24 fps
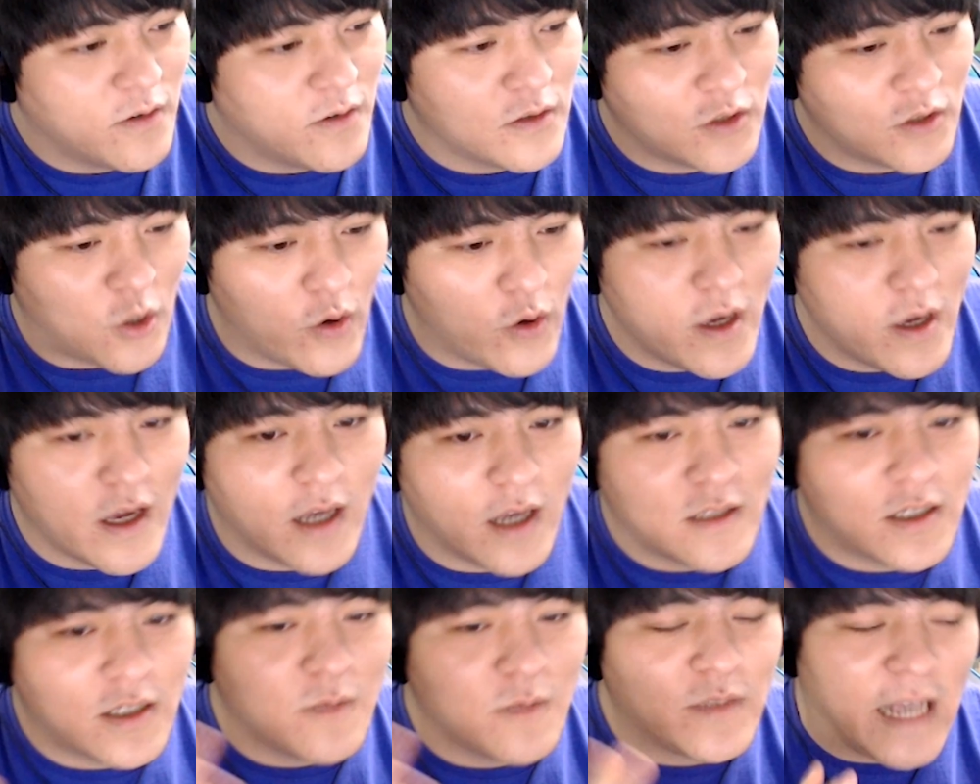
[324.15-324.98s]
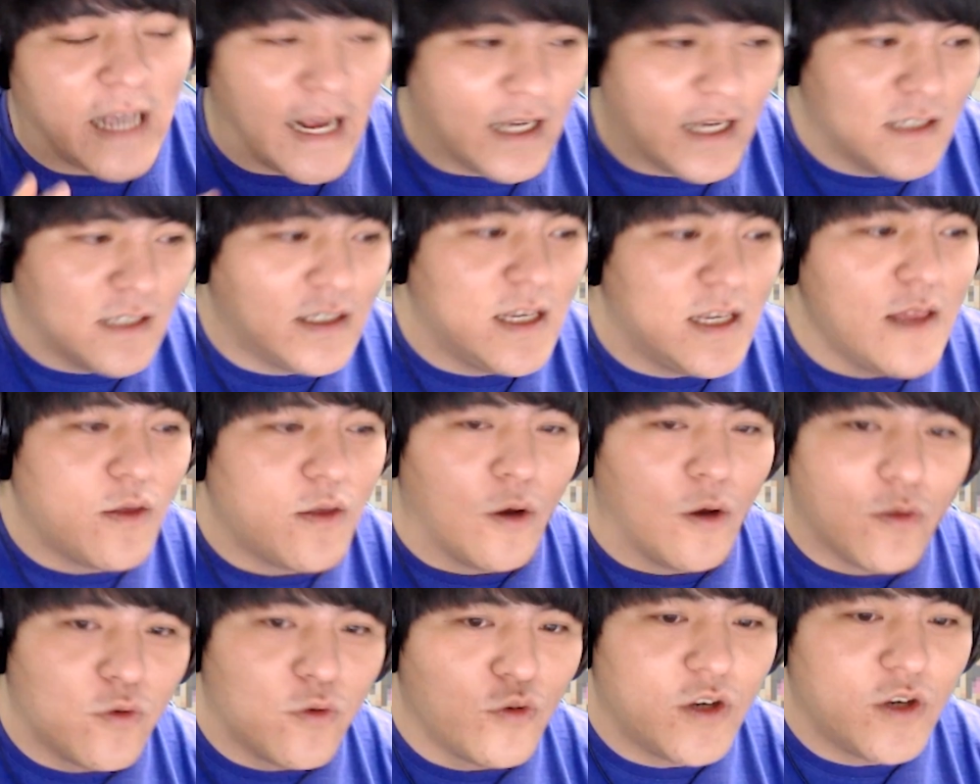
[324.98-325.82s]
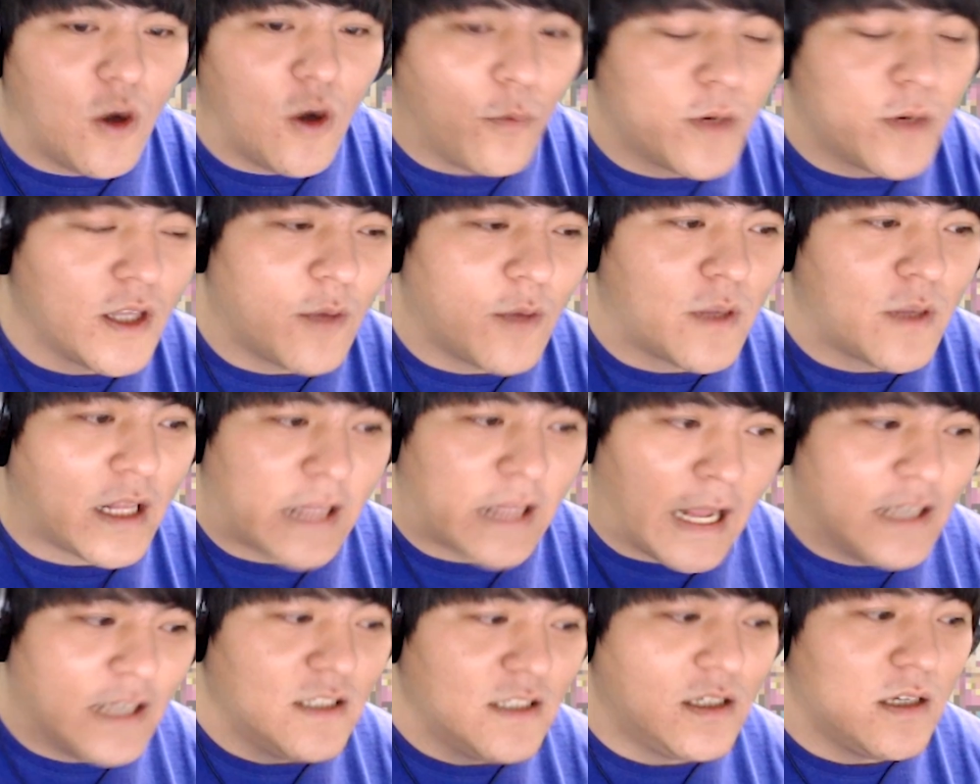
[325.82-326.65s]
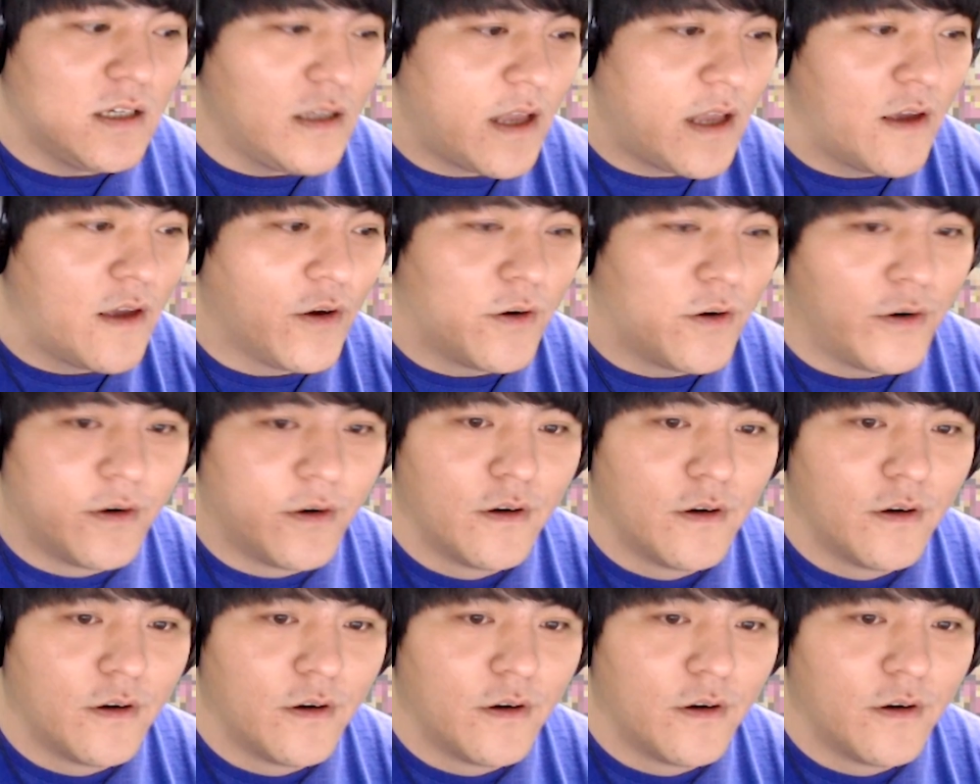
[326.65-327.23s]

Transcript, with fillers: 저희가 지금 장신 선수들이 없기 때문에 다 단신이에요.